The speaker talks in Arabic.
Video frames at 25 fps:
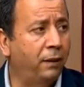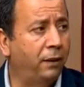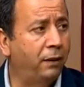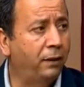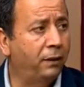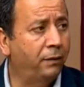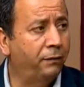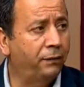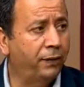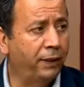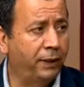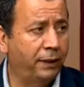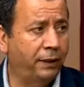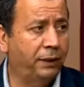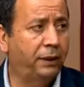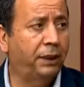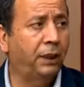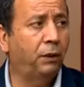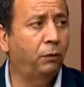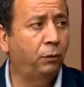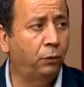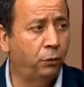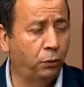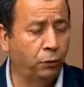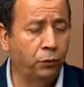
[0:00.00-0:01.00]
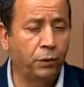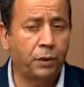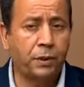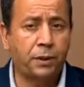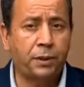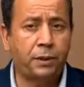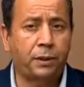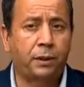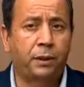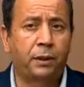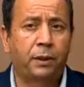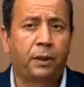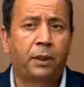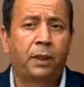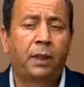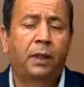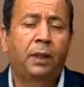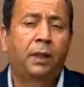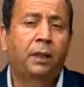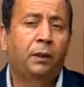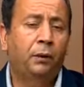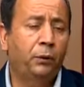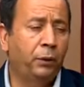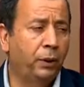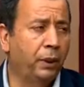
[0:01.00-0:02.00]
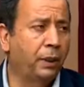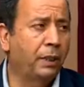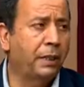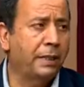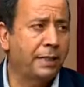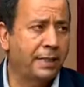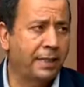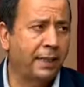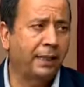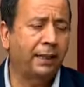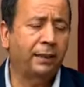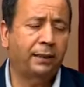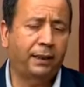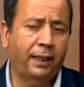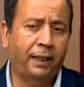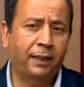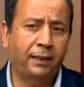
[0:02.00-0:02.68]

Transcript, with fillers: آه، فرد جاوا لتونس ويا صارت